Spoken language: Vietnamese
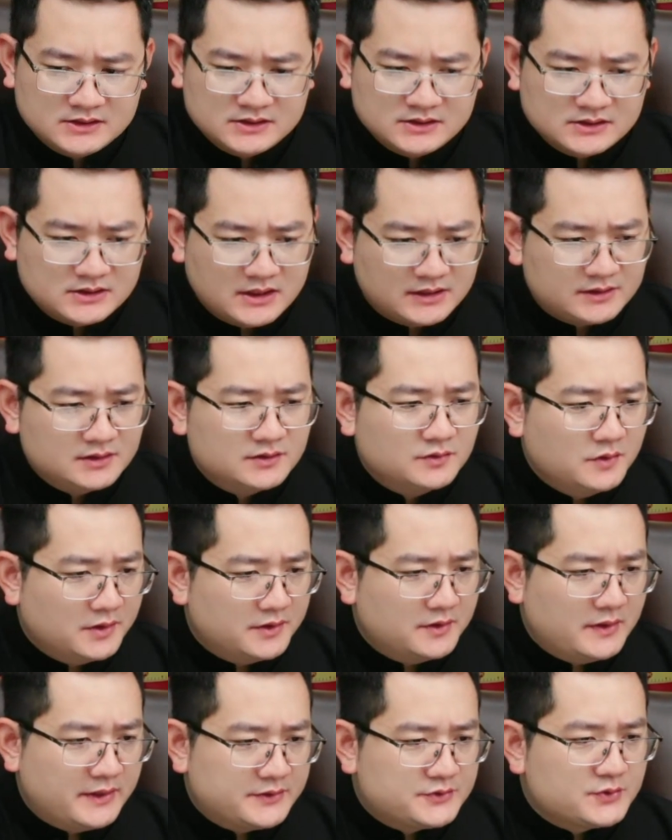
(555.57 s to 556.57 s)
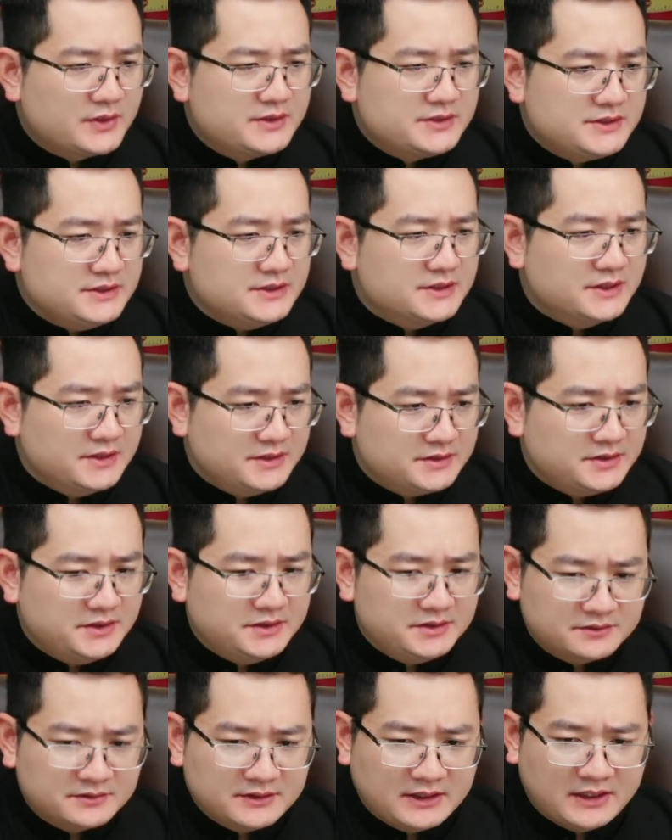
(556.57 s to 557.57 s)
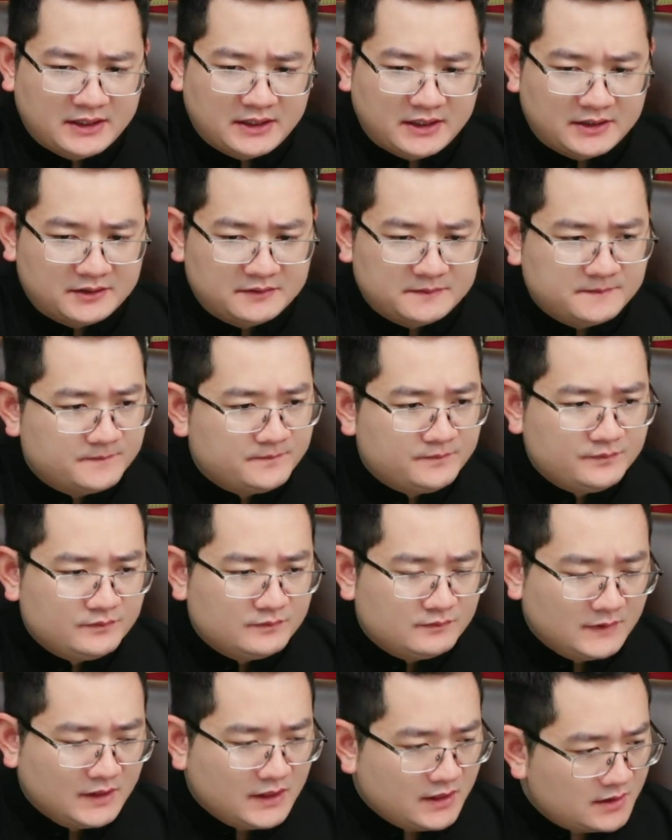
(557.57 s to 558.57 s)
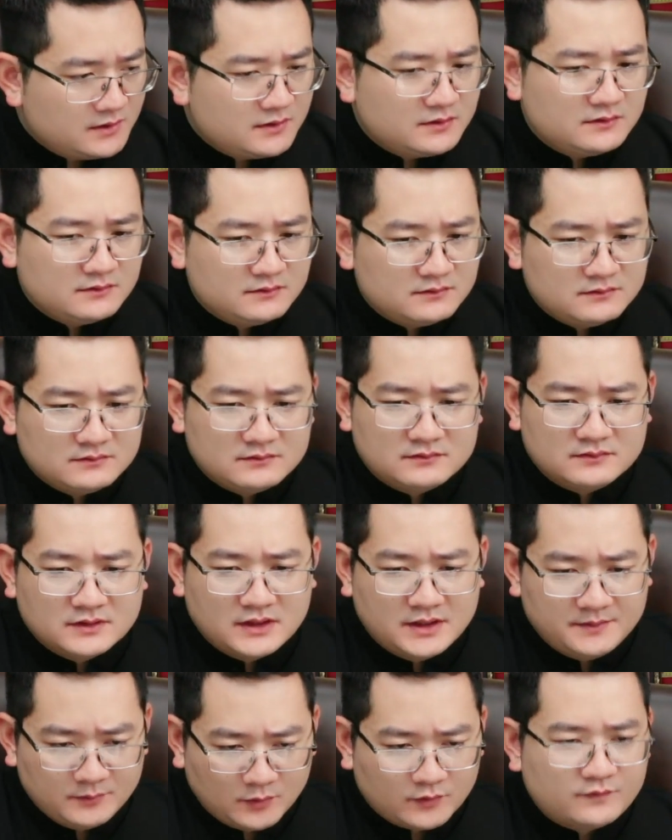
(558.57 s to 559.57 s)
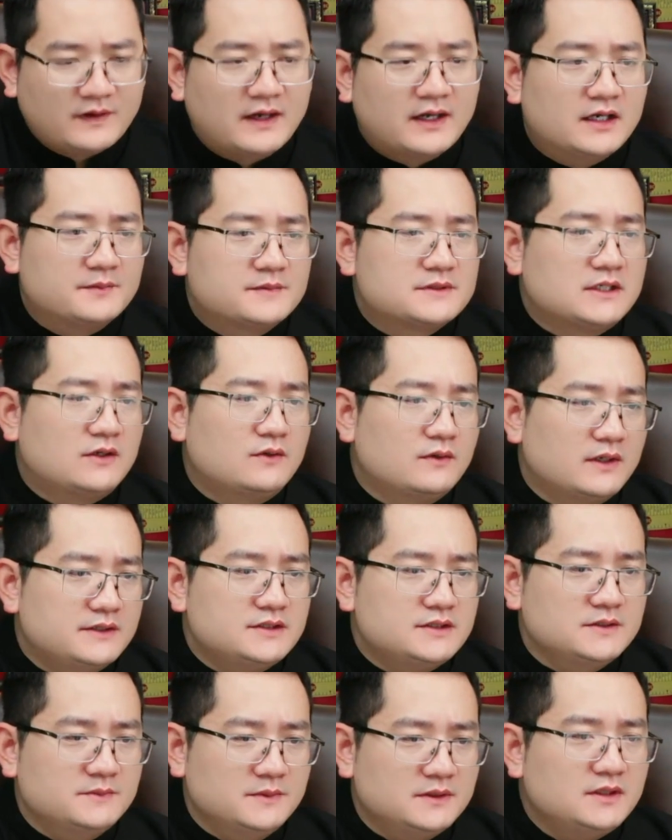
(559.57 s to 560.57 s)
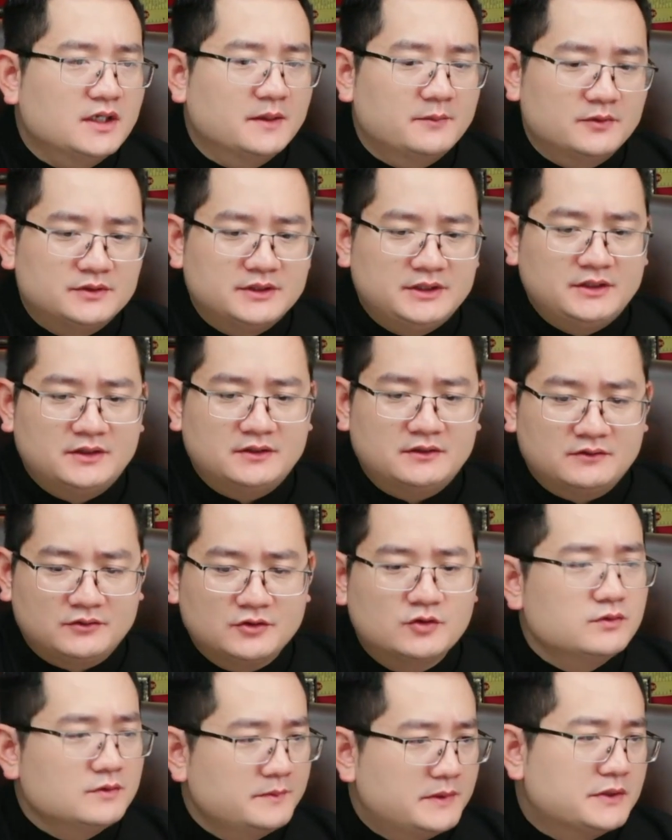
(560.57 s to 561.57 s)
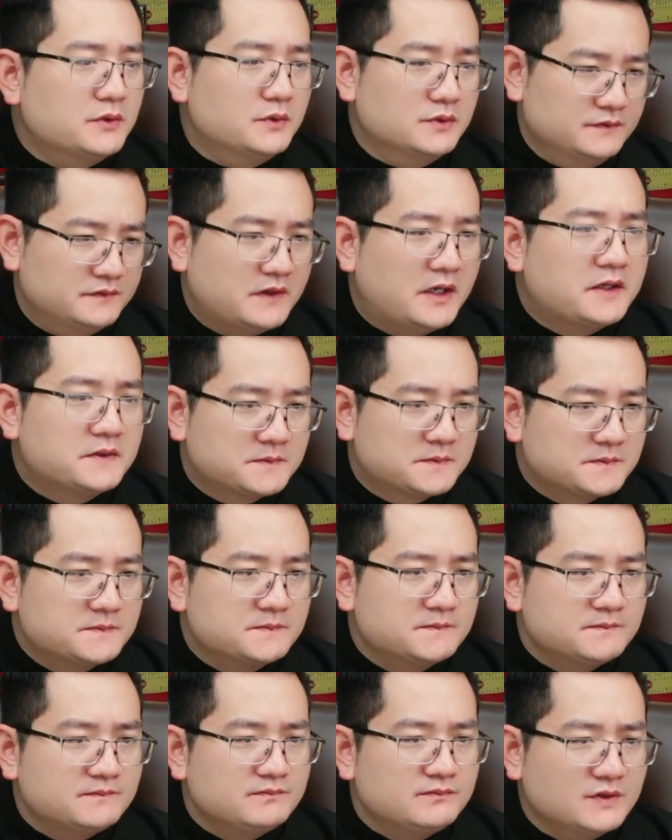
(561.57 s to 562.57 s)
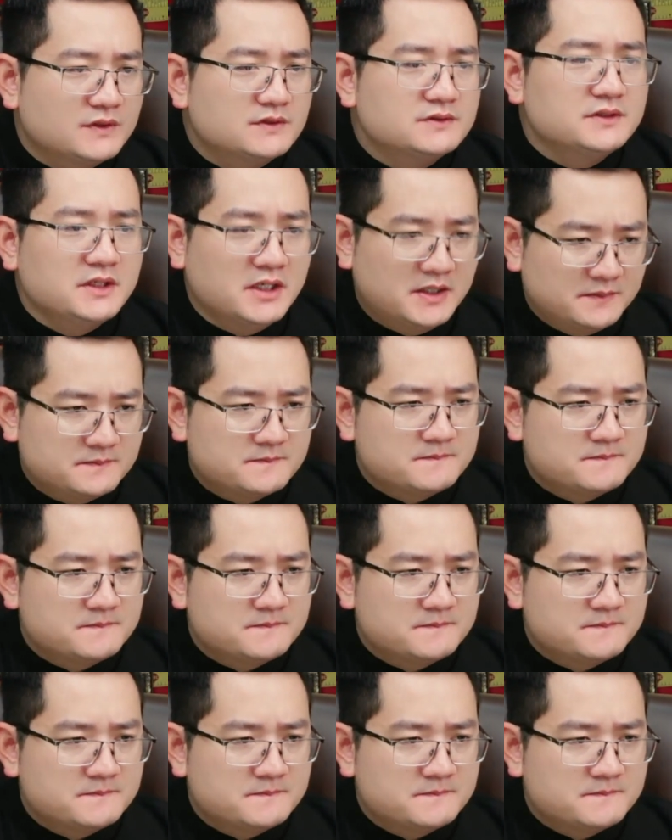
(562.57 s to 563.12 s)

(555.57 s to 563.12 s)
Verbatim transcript: đã từng luận đoán cho anh chị đấy thì thực ra là đến đến một vài năm sau anh chị mới nghiệm có thể là nó đúng với đội ứng nghiệm